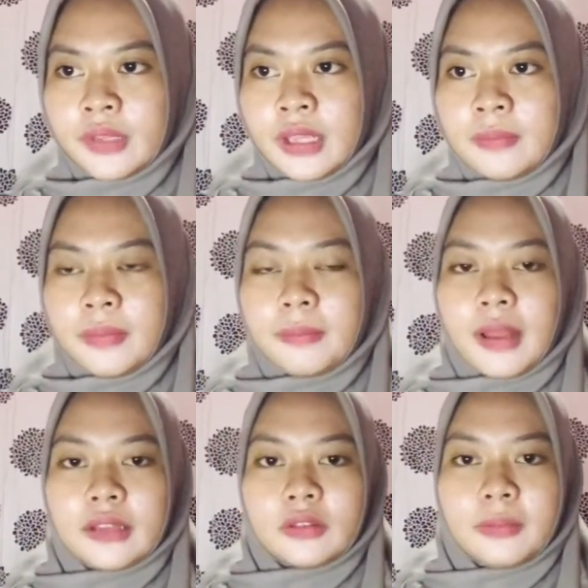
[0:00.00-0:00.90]

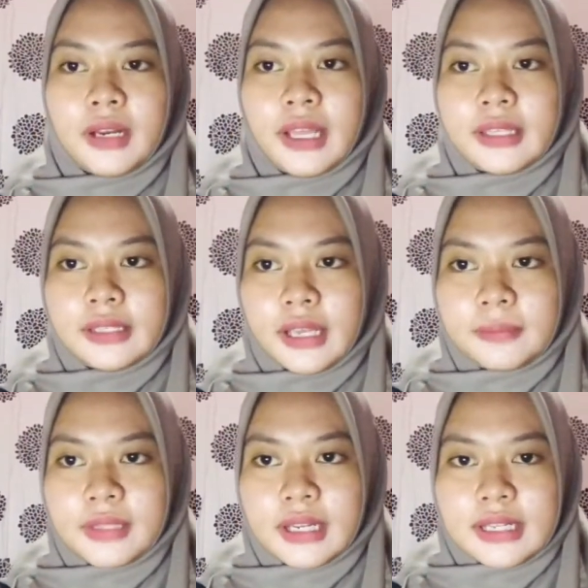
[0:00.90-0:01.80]
membantu manajer
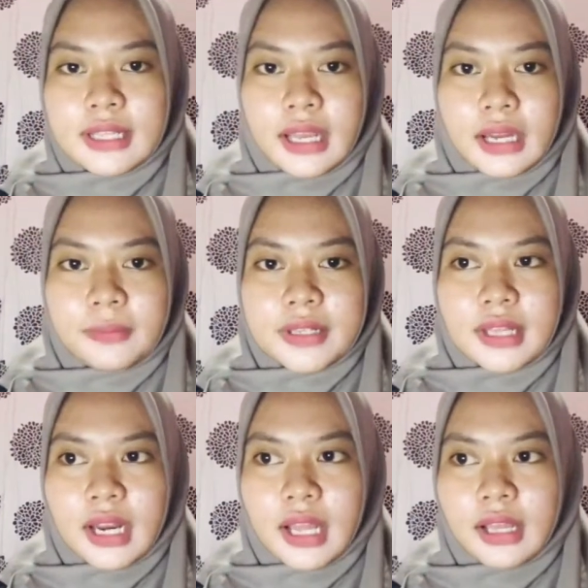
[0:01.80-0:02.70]
menyelesaikan
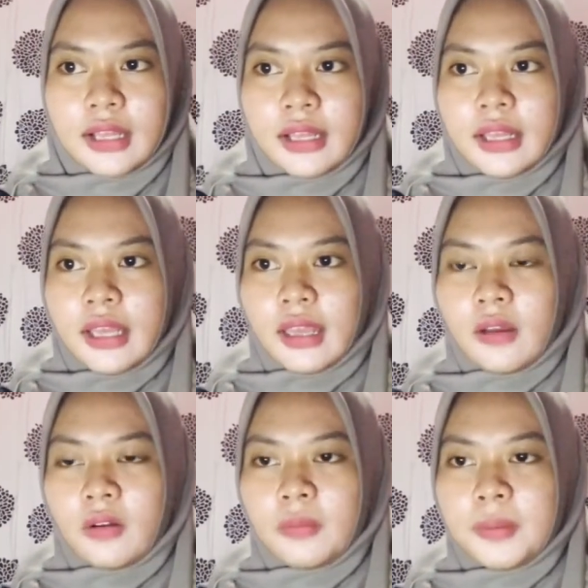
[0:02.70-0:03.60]
masalah
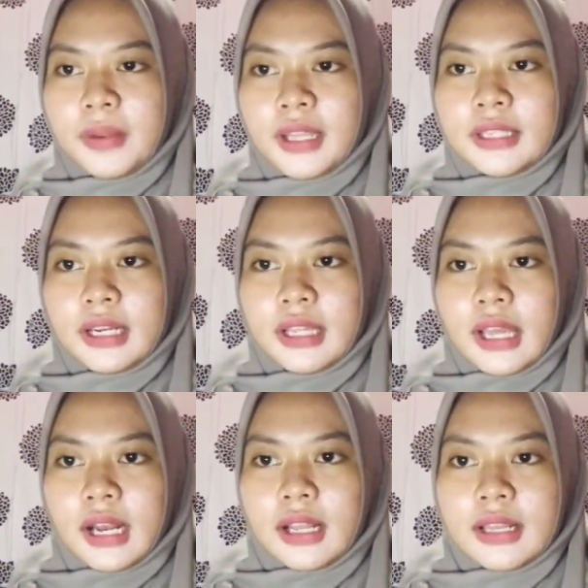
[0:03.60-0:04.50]
ekonomi
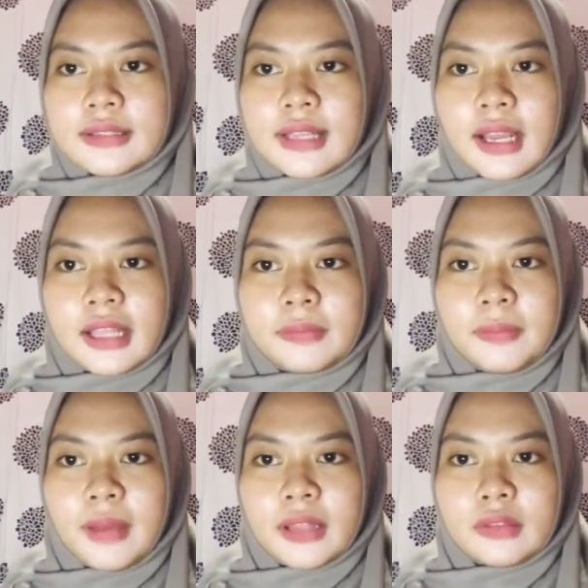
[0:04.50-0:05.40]
manajerial sangat
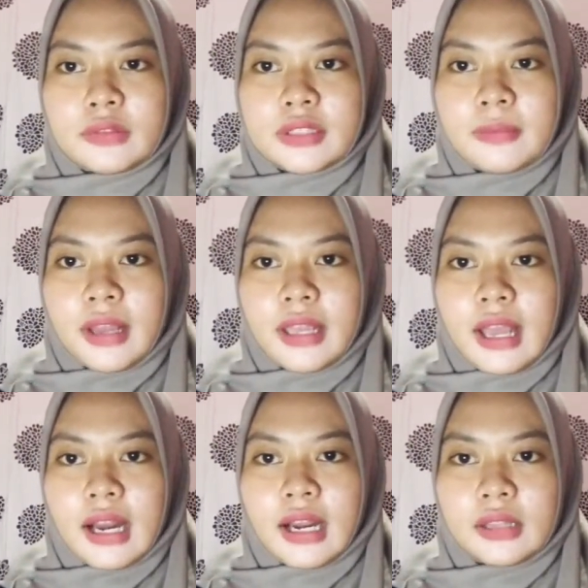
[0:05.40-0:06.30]
membantu sebagai
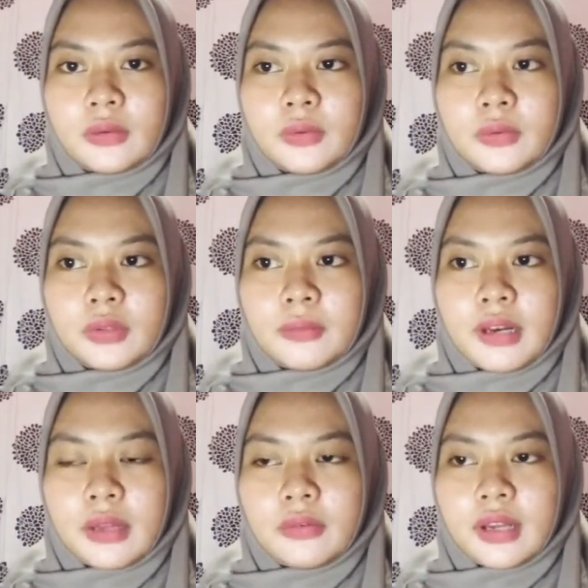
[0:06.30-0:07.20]
alat untuk
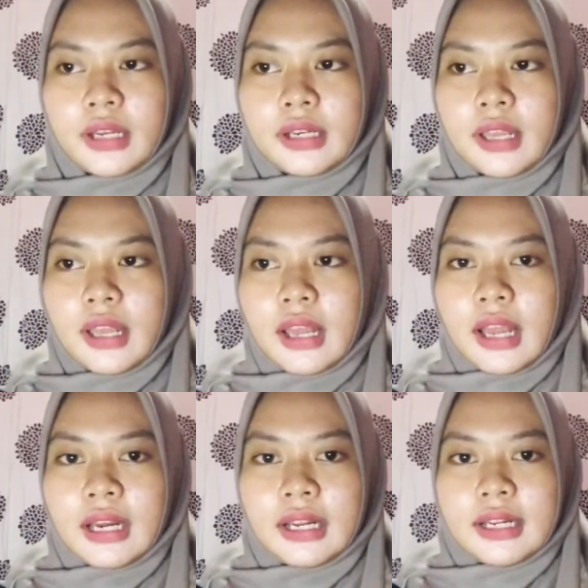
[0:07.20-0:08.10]
melakukan
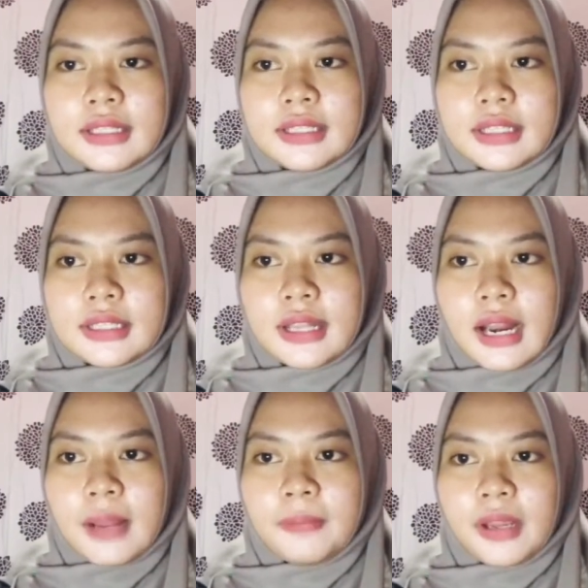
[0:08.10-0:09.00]
analisis
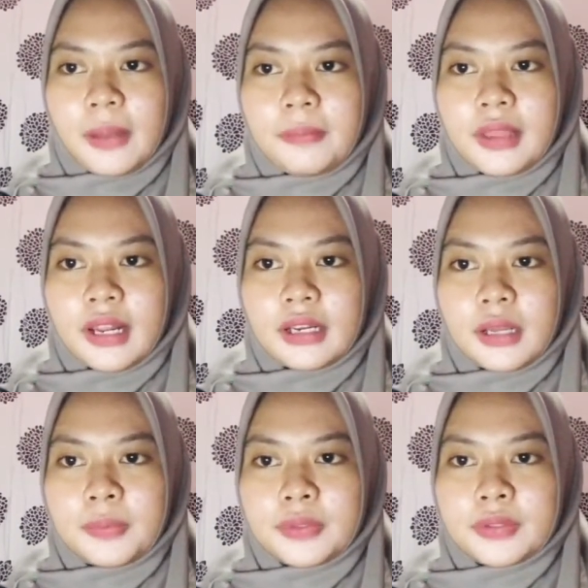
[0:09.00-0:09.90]
dalam pengambilan
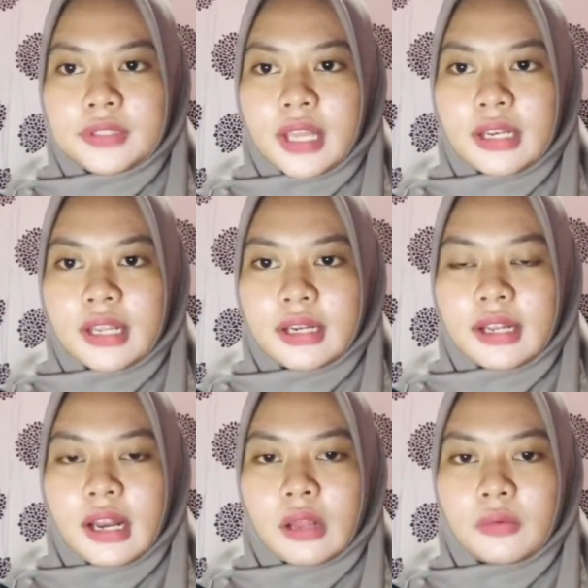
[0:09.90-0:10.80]
keputusan yang
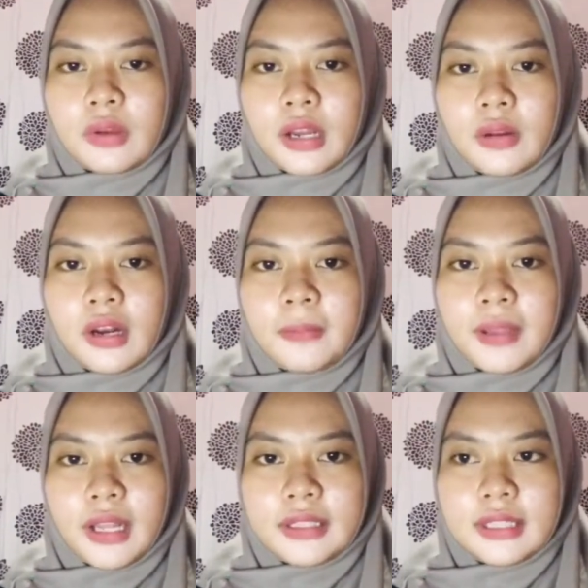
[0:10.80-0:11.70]
dilakukan oleh
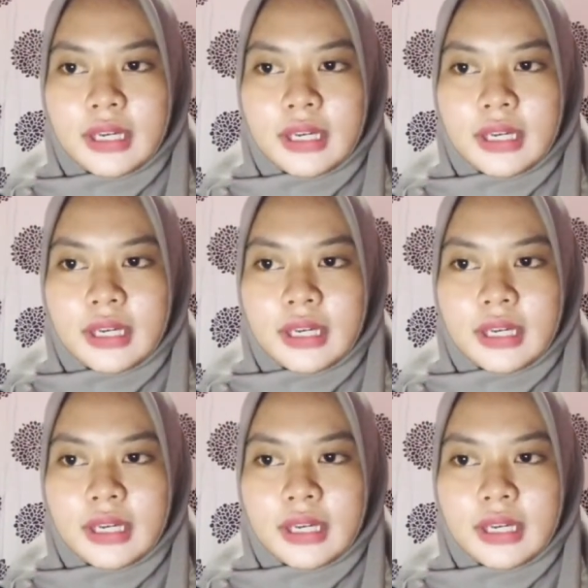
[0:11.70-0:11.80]
manajer.